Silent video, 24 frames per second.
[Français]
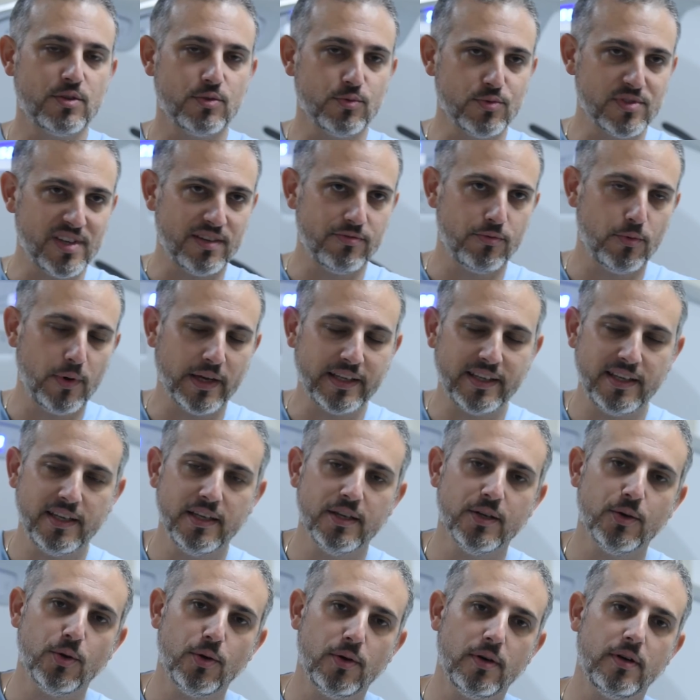que nous avons
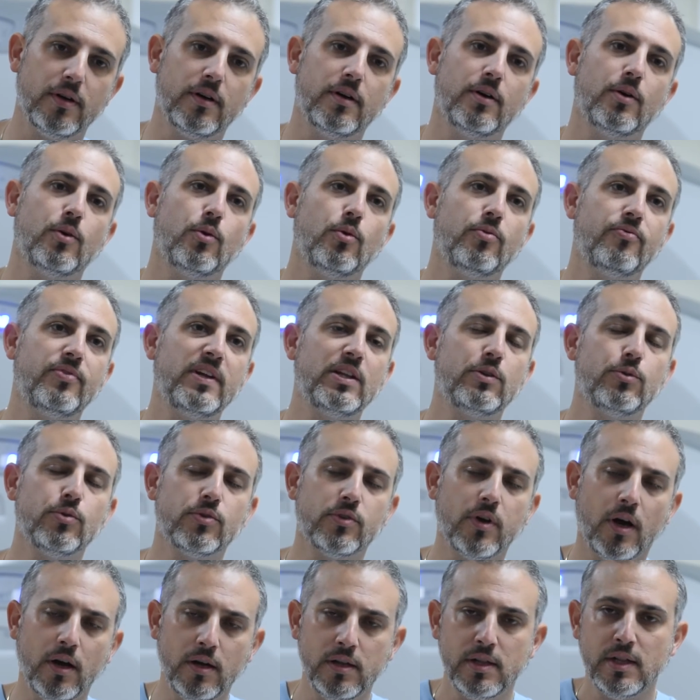acquis euh, au fil du
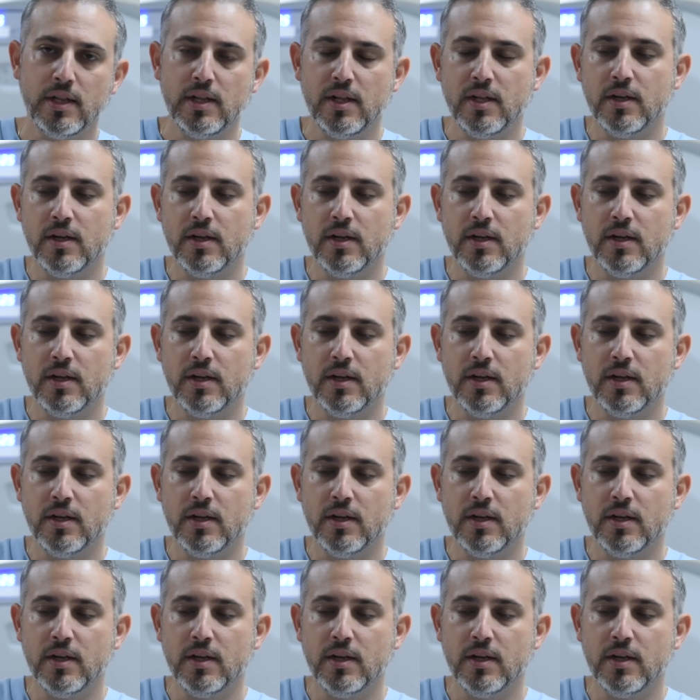temps.